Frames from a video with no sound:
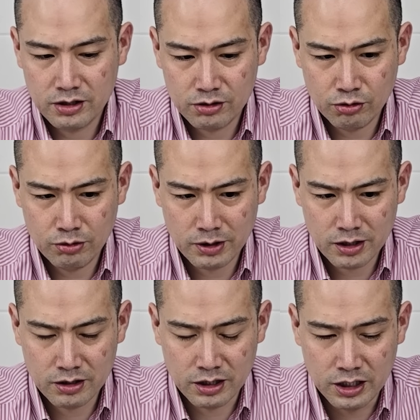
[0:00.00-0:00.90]
소위
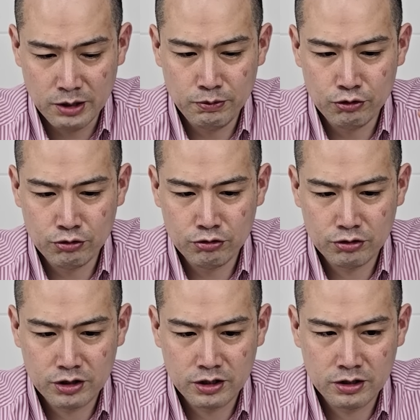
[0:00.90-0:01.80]
말한
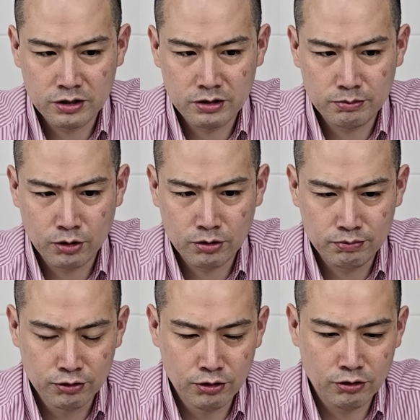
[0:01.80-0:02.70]
리뷰 그 뭐
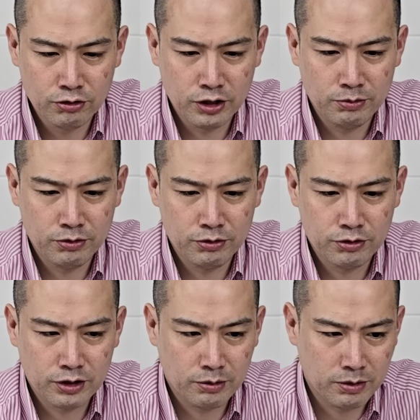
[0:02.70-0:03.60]
블로그 리뷰
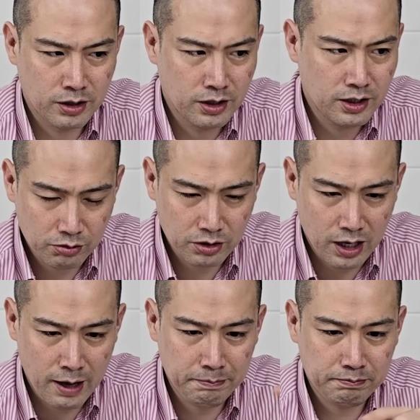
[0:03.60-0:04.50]
그다음에
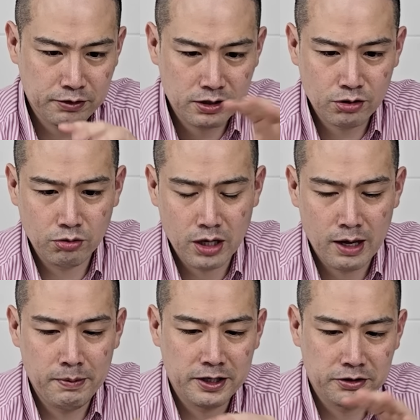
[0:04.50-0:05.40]
앱 스토,
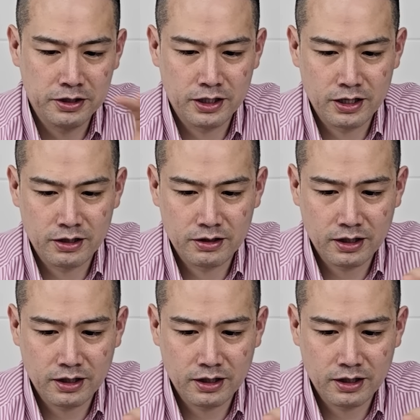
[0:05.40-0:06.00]
앱에서 이렇게